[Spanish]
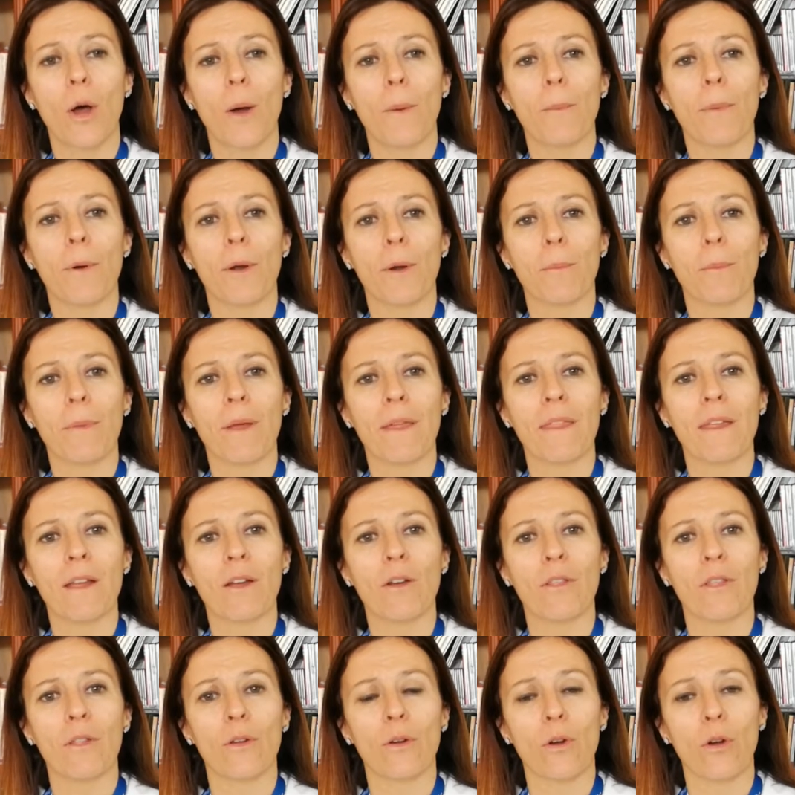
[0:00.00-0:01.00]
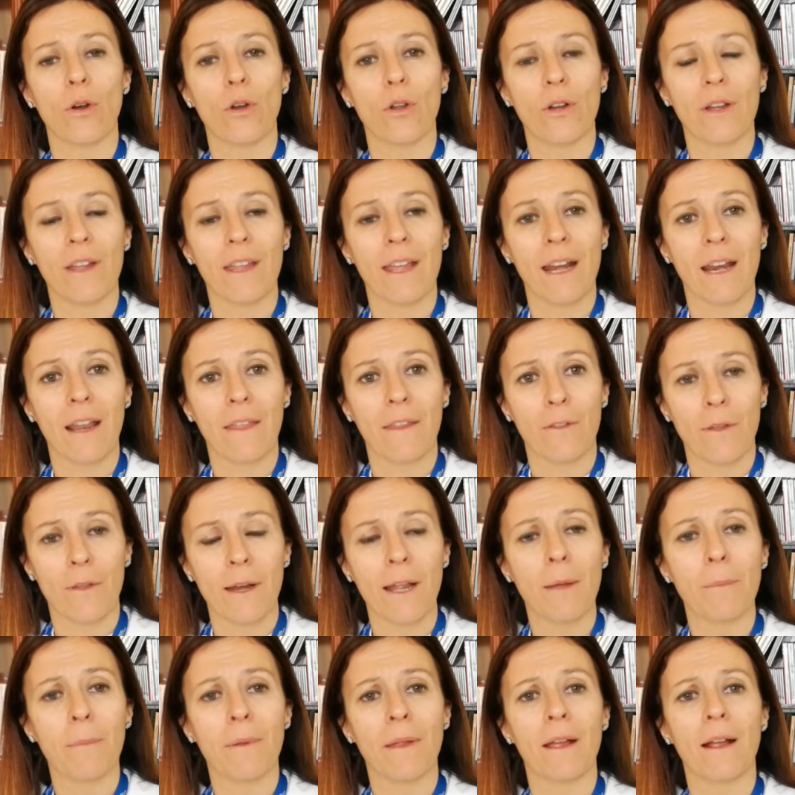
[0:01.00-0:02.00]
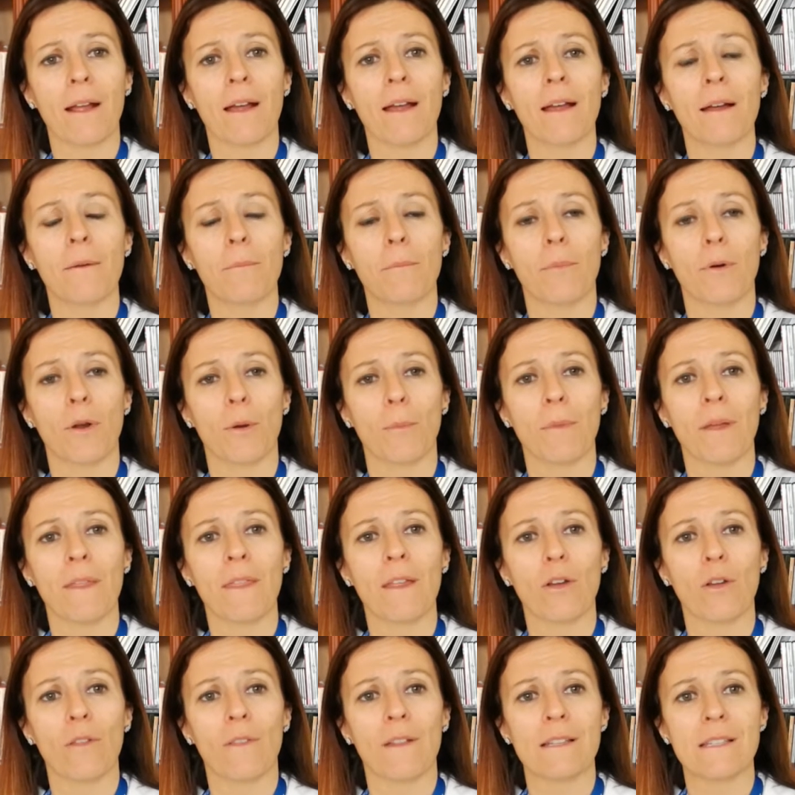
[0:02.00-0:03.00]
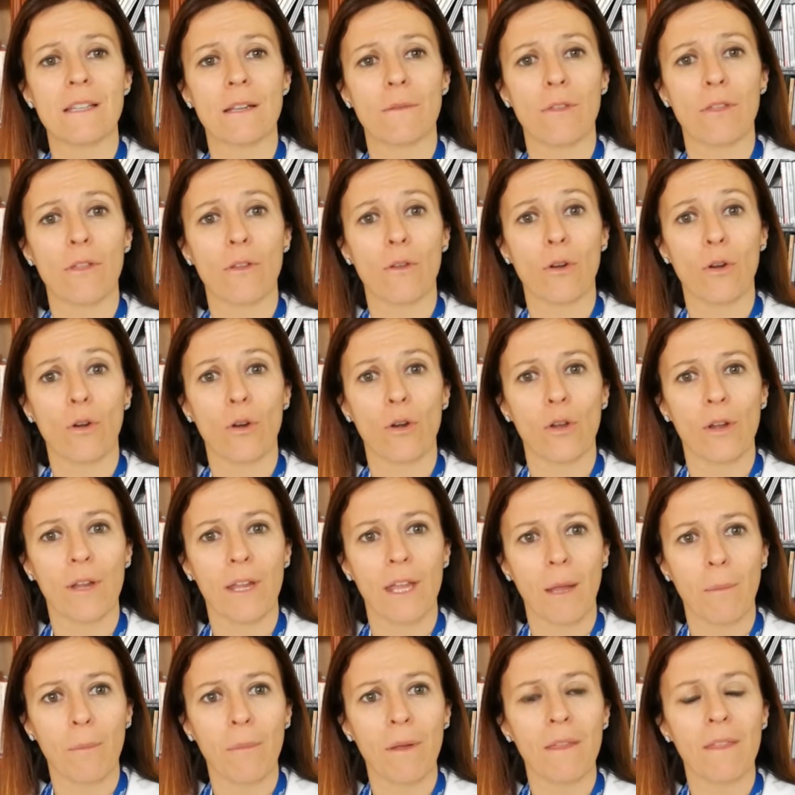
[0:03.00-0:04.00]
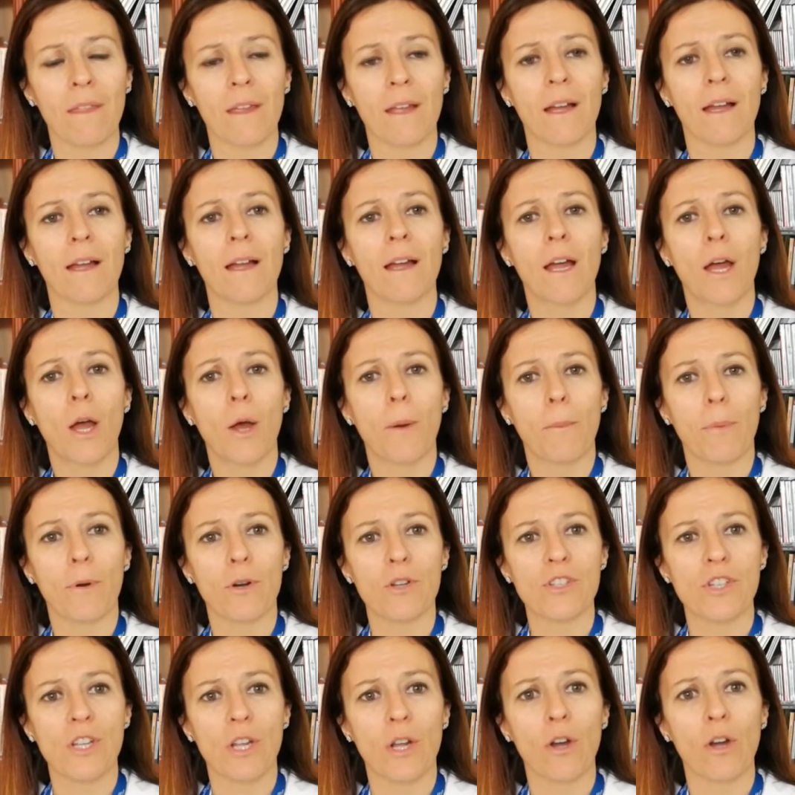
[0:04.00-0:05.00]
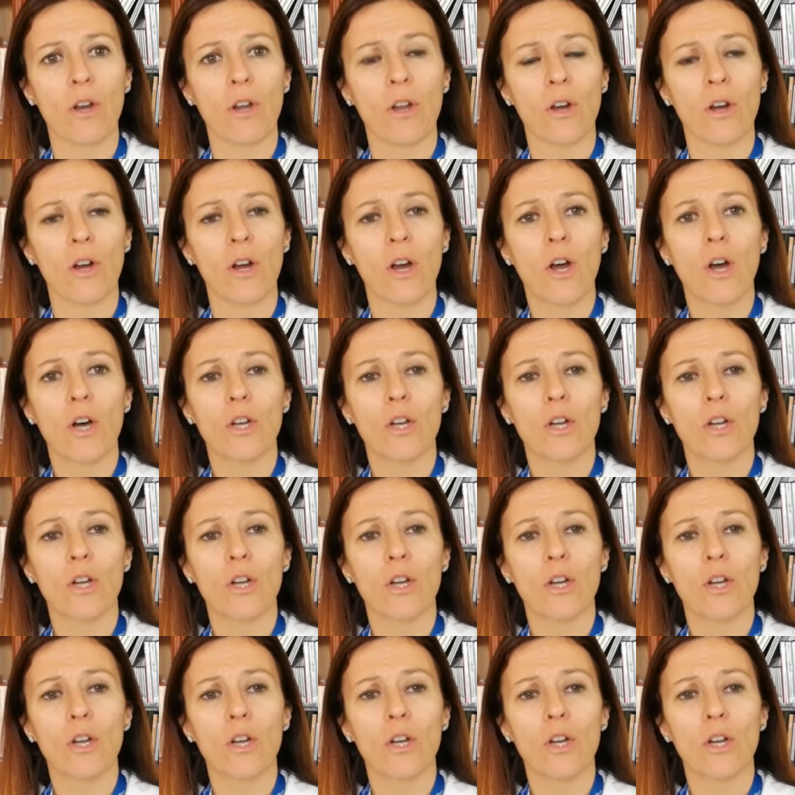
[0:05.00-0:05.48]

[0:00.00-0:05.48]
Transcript: por médicos de oncología radioterápica, por médicos del servicio de oncología médica, por psicólogos.